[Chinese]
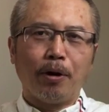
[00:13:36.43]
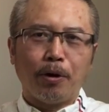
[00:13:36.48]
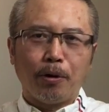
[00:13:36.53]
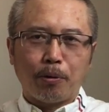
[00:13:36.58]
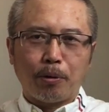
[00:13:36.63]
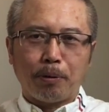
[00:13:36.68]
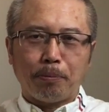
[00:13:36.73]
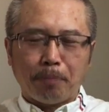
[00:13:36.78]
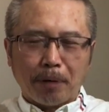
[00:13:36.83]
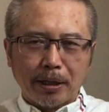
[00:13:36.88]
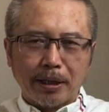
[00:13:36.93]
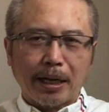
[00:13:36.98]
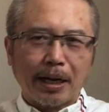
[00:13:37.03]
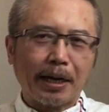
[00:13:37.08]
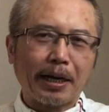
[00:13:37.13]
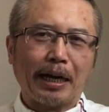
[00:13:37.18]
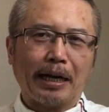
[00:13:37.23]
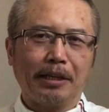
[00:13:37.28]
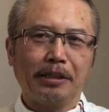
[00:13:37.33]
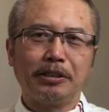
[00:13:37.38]
会帮他
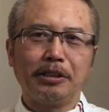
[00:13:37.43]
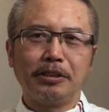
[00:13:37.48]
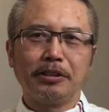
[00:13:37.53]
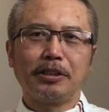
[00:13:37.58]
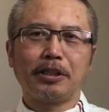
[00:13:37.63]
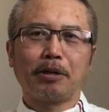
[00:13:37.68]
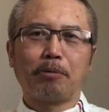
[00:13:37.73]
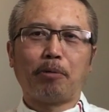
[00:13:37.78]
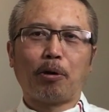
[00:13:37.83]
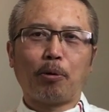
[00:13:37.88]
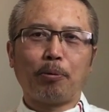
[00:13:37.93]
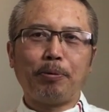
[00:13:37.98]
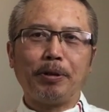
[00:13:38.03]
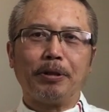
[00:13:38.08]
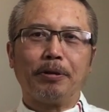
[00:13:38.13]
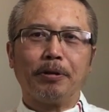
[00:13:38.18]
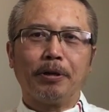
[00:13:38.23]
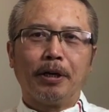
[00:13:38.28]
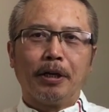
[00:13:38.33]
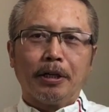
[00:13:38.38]
改正这个毛
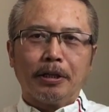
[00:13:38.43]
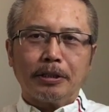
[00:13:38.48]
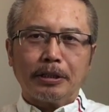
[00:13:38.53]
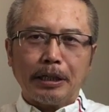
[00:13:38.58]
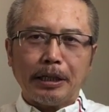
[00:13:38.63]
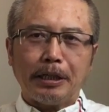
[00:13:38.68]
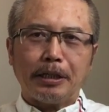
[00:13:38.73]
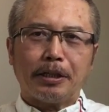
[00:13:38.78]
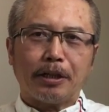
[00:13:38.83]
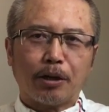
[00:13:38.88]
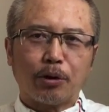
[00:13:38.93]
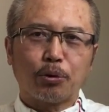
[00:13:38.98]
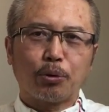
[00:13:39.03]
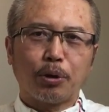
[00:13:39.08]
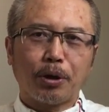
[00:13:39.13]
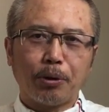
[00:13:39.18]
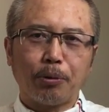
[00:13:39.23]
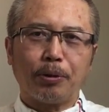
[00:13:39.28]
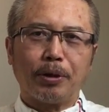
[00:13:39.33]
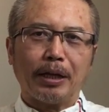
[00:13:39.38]
病。这一条
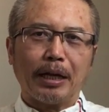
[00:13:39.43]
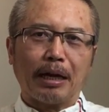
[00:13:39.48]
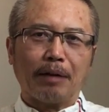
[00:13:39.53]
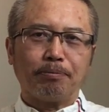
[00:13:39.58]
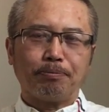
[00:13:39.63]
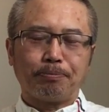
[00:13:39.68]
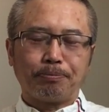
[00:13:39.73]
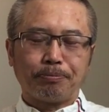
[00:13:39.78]
推文呢，